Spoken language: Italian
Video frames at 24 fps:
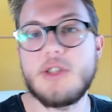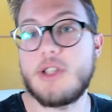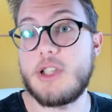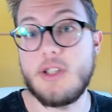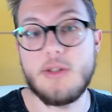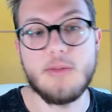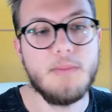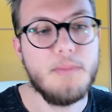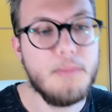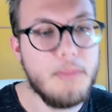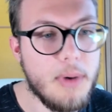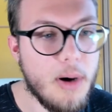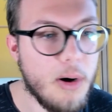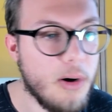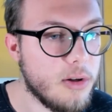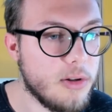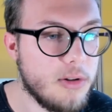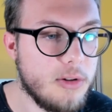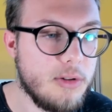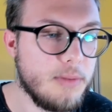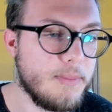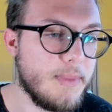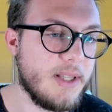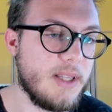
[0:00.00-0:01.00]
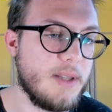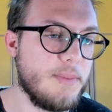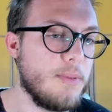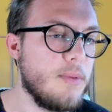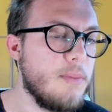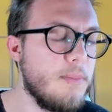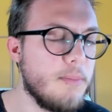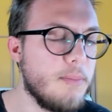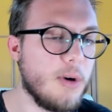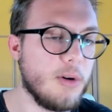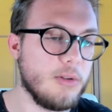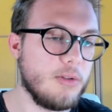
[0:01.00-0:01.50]
sì, un botto, ma tipo
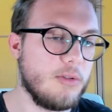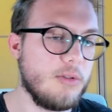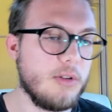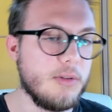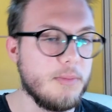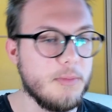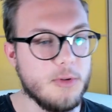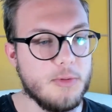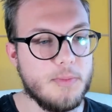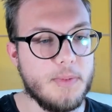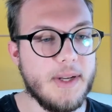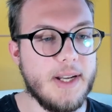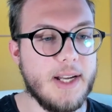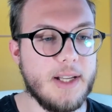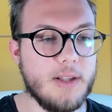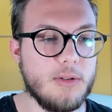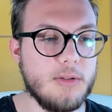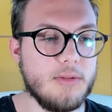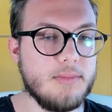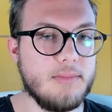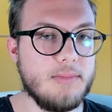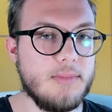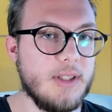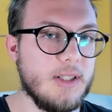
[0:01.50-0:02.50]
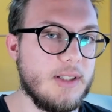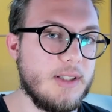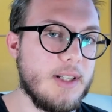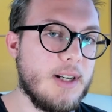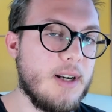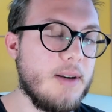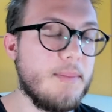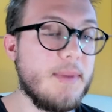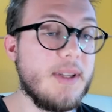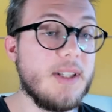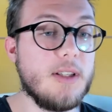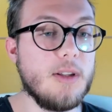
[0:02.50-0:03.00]
un botto, come ho spiegato
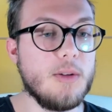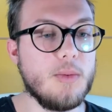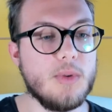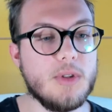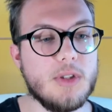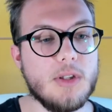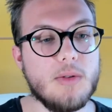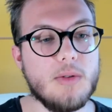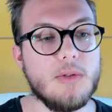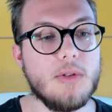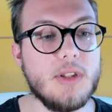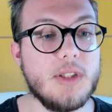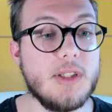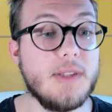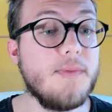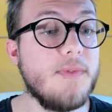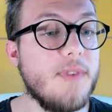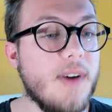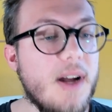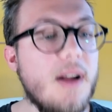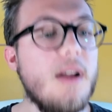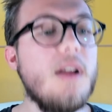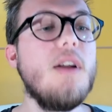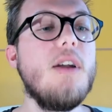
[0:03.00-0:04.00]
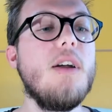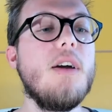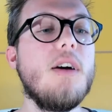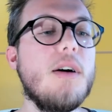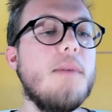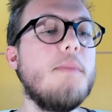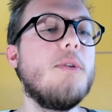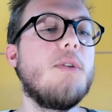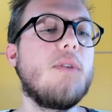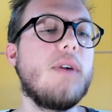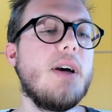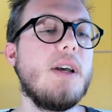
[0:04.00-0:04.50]
letteralmente due secondi fa.
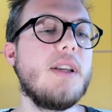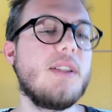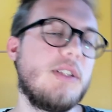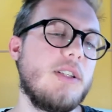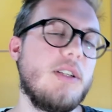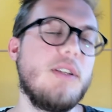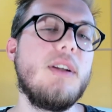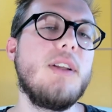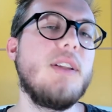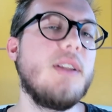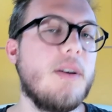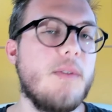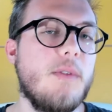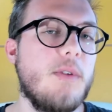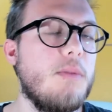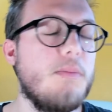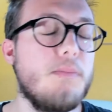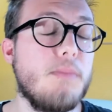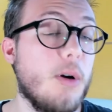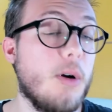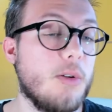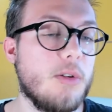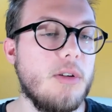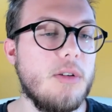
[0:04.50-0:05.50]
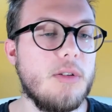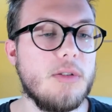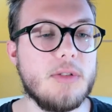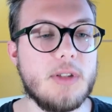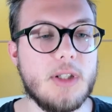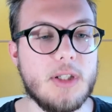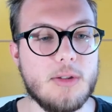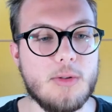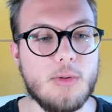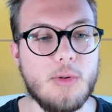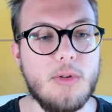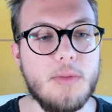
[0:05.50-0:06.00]
Comunque, sì, andavano un botto in
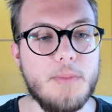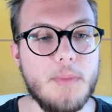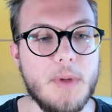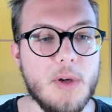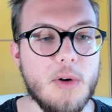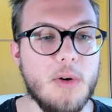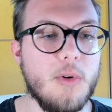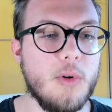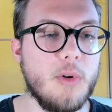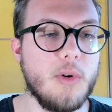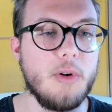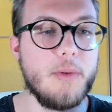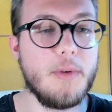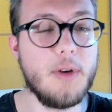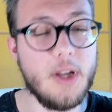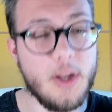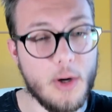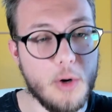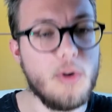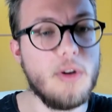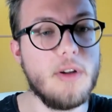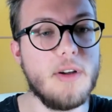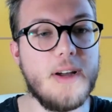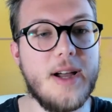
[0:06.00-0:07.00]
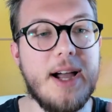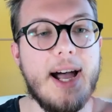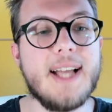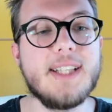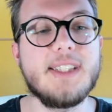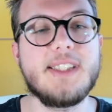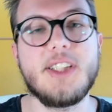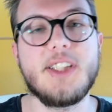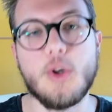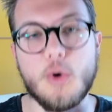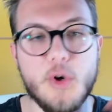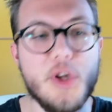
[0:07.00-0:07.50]
contrasto col mio, o ero,
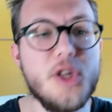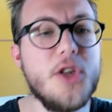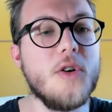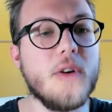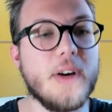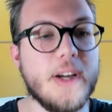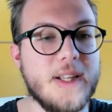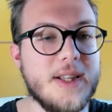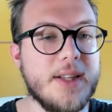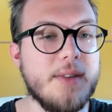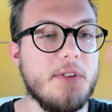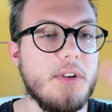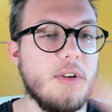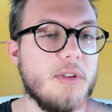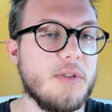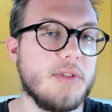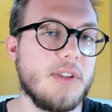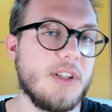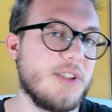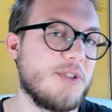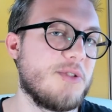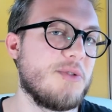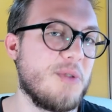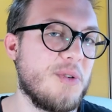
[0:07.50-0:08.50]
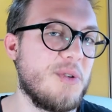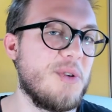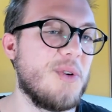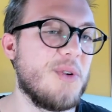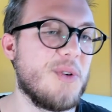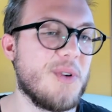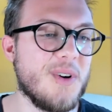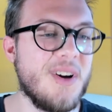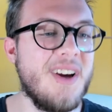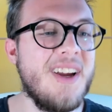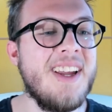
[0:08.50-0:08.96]
anzi, ero io che andavo in contrasto con loro.